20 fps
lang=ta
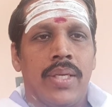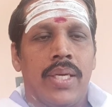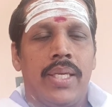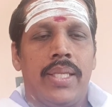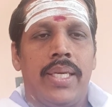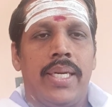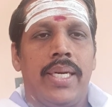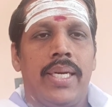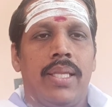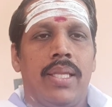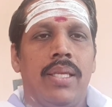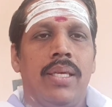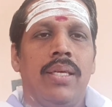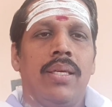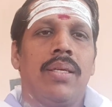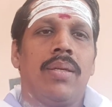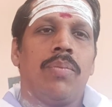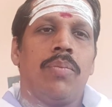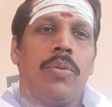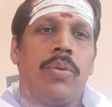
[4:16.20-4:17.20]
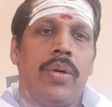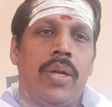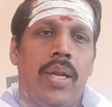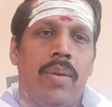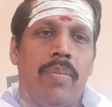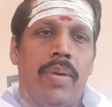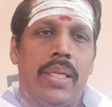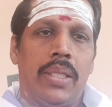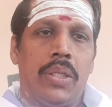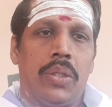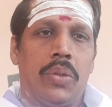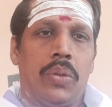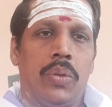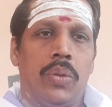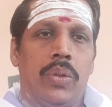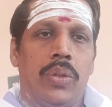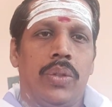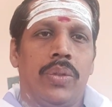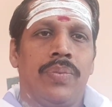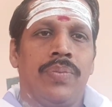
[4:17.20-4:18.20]
இதை எடுத்து பூனல்
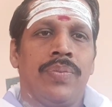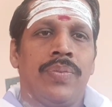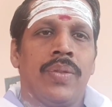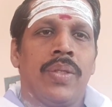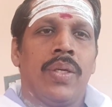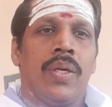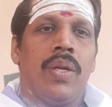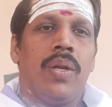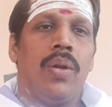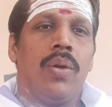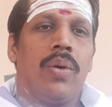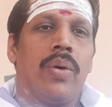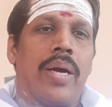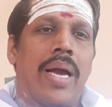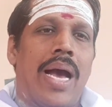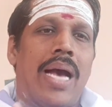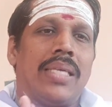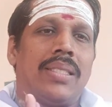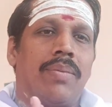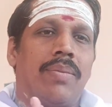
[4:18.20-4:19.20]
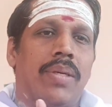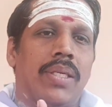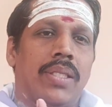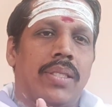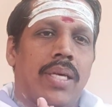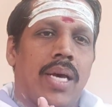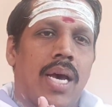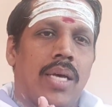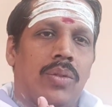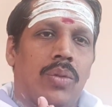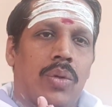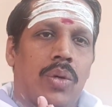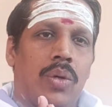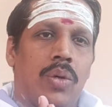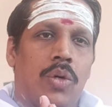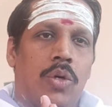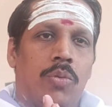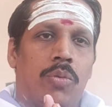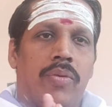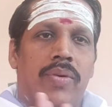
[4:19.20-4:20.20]
மாற்றிக்கோங்க லோகா சமஸ்தா
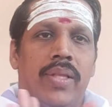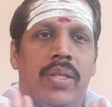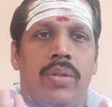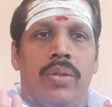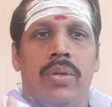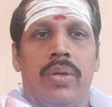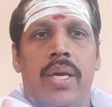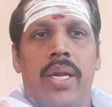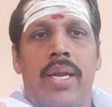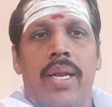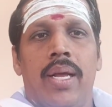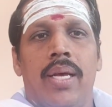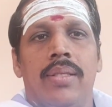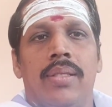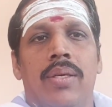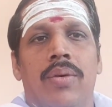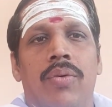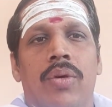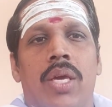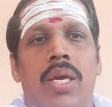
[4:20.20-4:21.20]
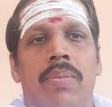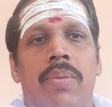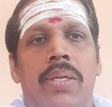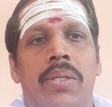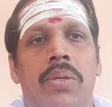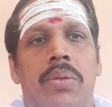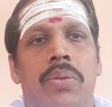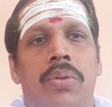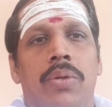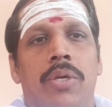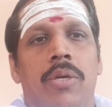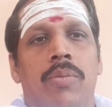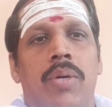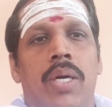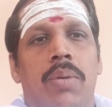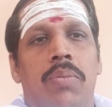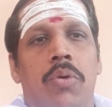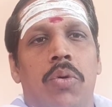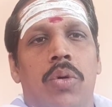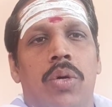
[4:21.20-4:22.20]
சுகினோ பவந்து எல்லாம் சௌக்கியமாக
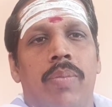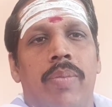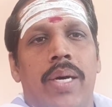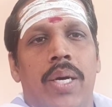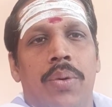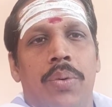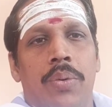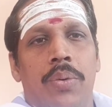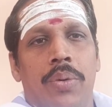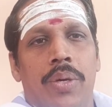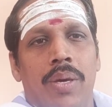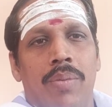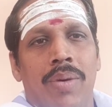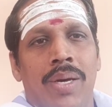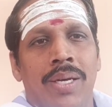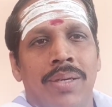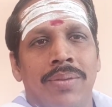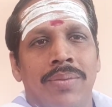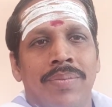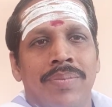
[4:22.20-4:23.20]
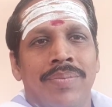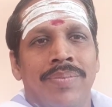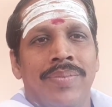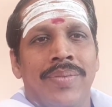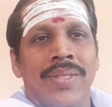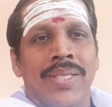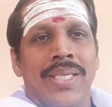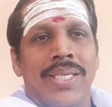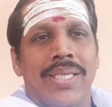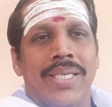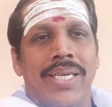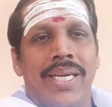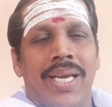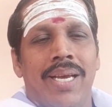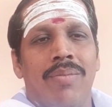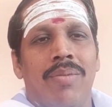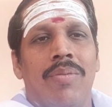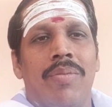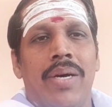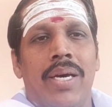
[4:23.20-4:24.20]
சந்தோஷமா மோகமா ஆரோக்கியமாக
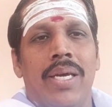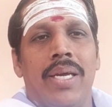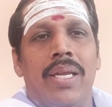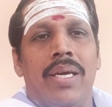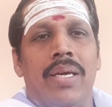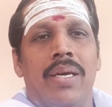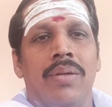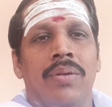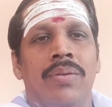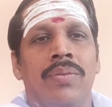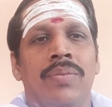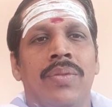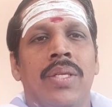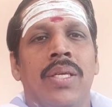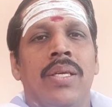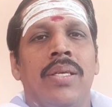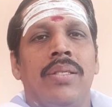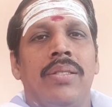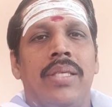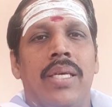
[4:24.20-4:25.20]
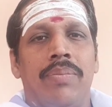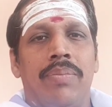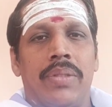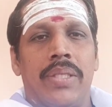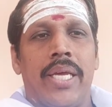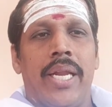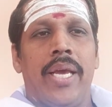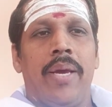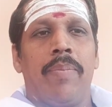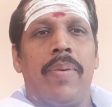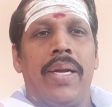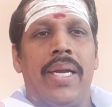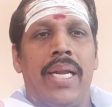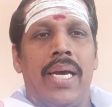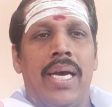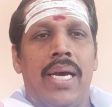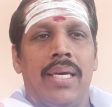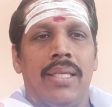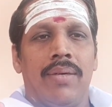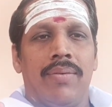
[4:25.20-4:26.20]
க்ஷேமமாக இருக்கணும் சப்ஸ்கிரைப்
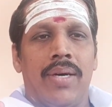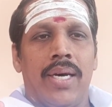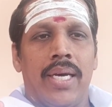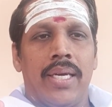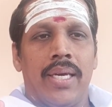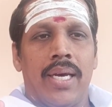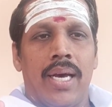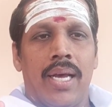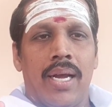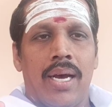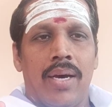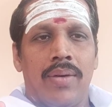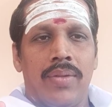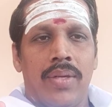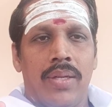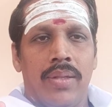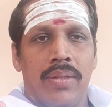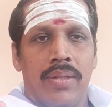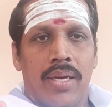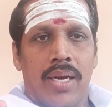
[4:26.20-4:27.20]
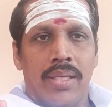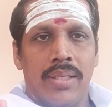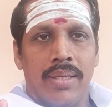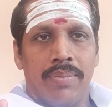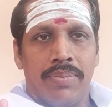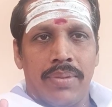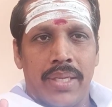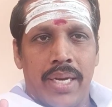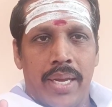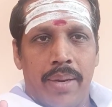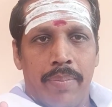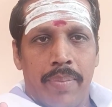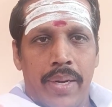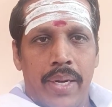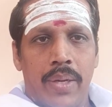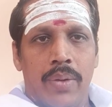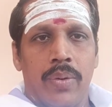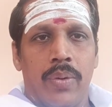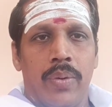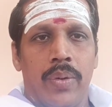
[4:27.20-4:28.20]
பண்ணாதவா யாராவது இருந்தால் சப்ஸ்கிரைப்
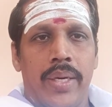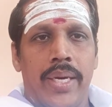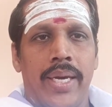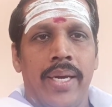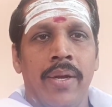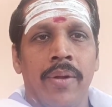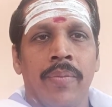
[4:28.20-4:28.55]
பண்ணிக்கோங்க